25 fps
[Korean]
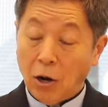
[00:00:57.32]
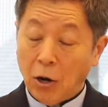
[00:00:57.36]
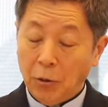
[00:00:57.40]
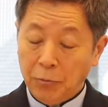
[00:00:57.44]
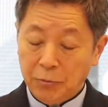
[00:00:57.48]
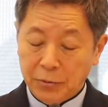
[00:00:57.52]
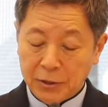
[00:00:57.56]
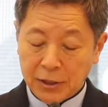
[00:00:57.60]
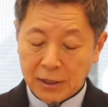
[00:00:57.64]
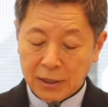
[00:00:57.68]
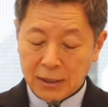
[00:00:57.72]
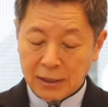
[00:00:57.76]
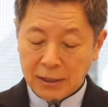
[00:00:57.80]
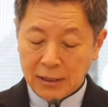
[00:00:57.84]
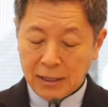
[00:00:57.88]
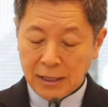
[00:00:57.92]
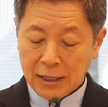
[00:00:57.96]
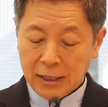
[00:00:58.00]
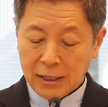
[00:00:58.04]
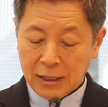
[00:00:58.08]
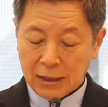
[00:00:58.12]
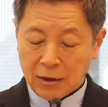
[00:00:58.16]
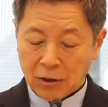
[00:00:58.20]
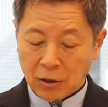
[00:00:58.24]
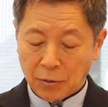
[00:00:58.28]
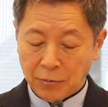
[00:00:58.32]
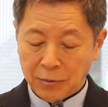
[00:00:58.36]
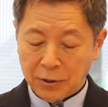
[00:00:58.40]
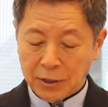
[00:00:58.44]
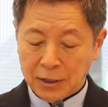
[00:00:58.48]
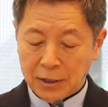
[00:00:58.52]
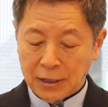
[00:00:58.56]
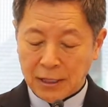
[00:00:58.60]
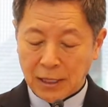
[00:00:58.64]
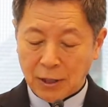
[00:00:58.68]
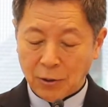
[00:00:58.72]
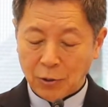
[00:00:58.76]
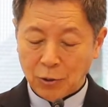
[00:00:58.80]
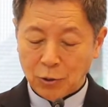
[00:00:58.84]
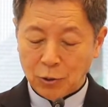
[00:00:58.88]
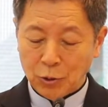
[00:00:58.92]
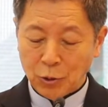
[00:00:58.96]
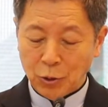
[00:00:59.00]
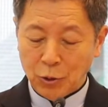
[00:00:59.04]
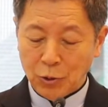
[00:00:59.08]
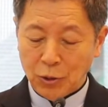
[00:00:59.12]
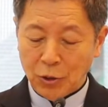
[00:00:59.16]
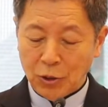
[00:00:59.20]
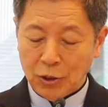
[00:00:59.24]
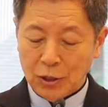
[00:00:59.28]
엎친 데 덮친다고
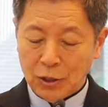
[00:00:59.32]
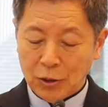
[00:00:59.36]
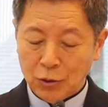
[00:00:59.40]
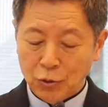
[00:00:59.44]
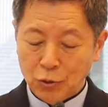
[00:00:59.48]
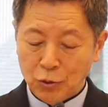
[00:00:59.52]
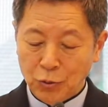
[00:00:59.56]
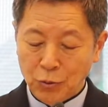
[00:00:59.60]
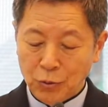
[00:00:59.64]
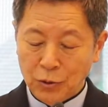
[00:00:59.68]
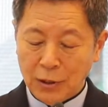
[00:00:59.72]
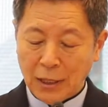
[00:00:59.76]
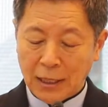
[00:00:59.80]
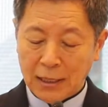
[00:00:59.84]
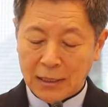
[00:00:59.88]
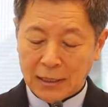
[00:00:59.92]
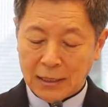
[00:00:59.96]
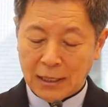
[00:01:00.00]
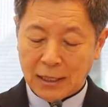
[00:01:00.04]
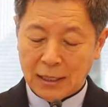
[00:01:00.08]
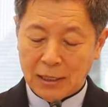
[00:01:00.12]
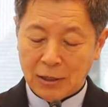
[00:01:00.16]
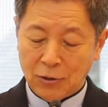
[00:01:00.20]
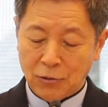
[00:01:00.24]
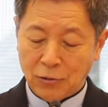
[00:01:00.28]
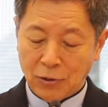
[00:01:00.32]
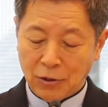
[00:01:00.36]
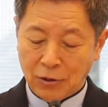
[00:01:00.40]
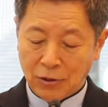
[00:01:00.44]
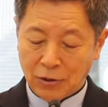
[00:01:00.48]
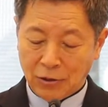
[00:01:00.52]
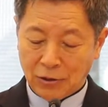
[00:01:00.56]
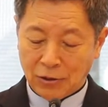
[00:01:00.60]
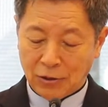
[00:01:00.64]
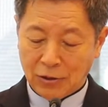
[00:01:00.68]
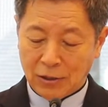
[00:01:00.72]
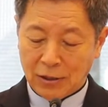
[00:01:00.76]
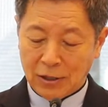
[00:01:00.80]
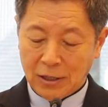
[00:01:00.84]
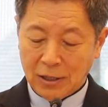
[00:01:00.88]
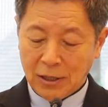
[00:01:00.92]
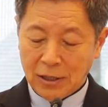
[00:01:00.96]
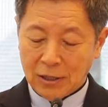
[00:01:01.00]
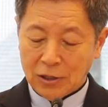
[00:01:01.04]
소년이 21살이 되어